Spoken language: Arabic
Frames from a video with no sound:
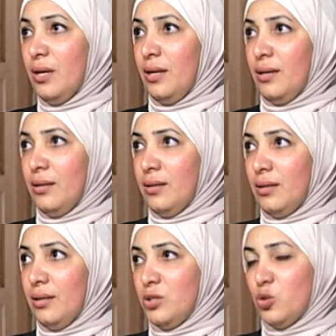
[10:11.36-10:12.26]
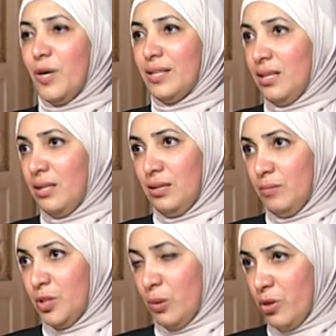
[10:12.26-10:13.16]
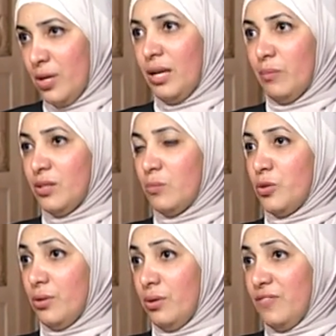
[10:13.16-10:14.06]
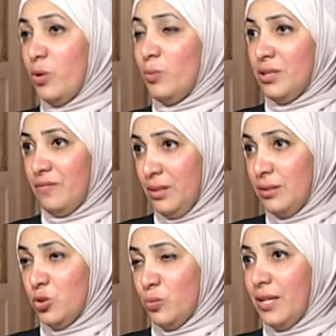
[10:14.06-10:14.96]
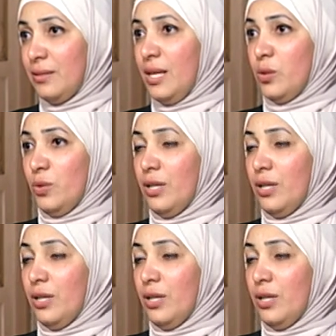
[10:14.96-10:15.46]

الشبهات اللي بتبثها الجماعات المتطرفه وبتفنيد تسنيد الشبهات ديت